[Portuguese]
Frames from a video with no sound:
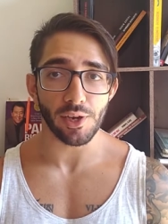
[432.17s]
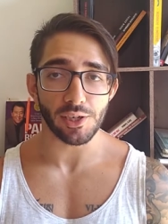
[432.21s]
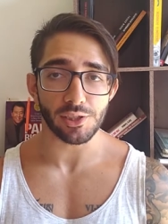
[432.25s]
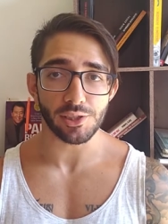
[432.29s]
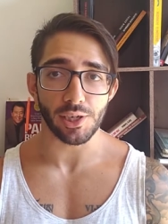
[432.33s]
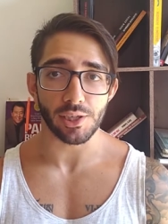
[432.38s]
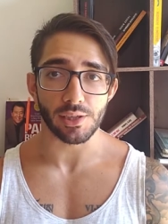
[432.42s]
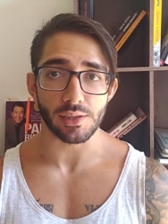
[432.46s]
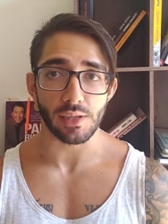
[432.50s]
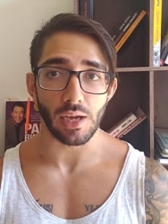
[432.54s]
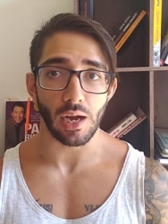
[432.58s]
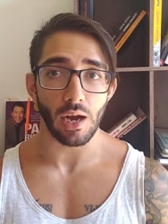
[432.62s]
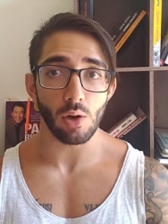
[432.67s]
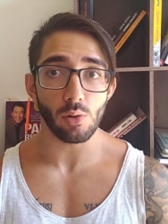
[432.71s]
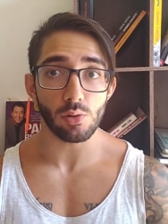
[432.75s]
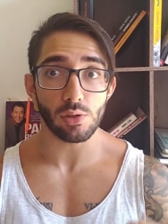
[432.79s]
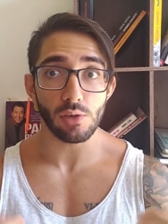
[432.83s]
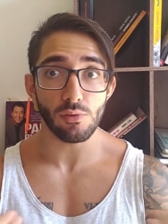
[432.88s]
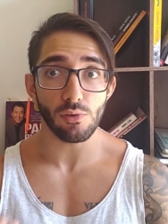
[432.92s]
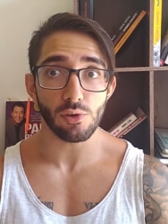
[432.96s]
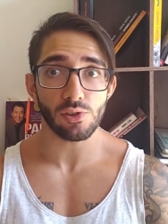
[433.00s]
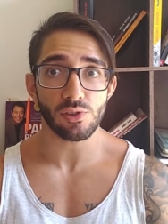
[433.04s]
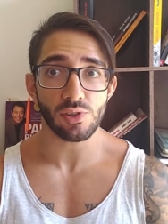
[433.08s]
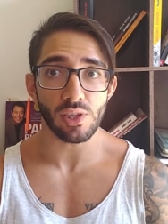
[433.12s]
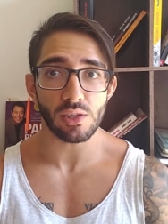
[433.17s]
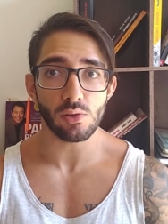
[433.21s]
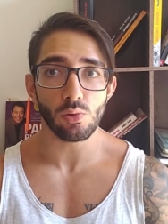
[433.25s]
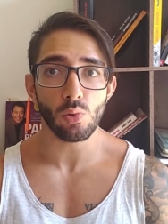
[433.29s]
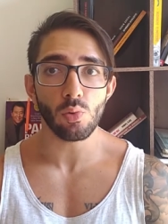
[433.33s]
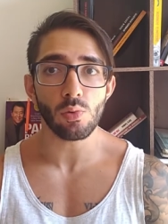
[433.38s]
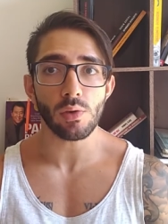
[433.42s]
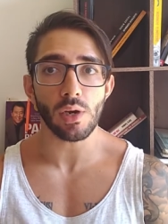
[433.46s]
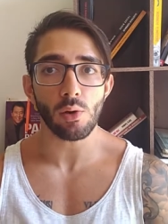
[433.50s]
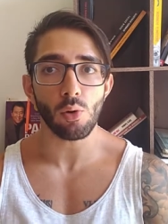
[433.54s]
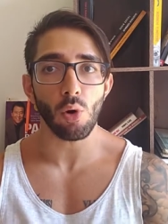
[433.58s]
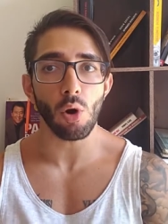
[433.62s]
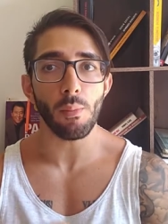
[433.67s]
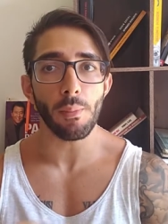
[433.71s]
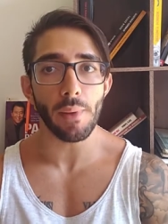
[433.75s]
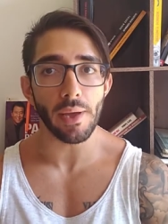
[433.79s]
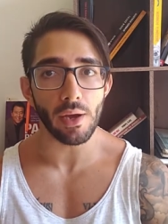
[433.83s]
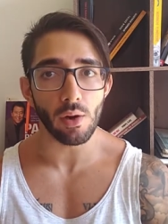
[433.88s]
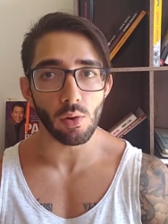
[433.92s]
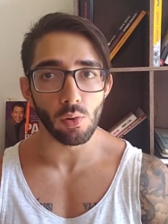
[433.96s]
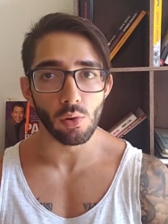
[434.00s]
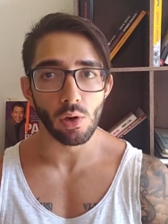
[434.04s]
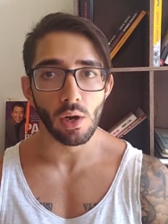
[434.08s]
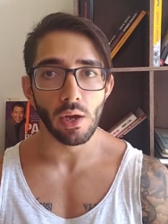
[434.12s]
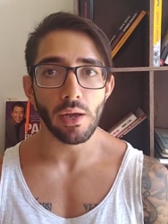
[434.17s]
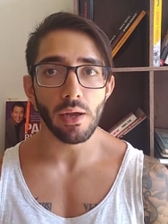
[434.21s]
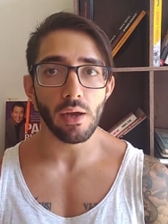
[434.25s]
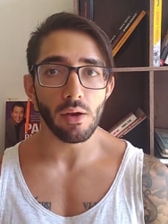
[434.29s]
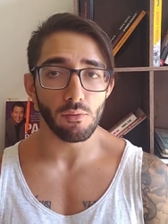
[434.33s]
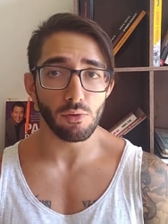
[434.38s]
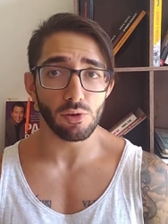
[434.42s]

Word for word: de vegetal que você nunca comeu.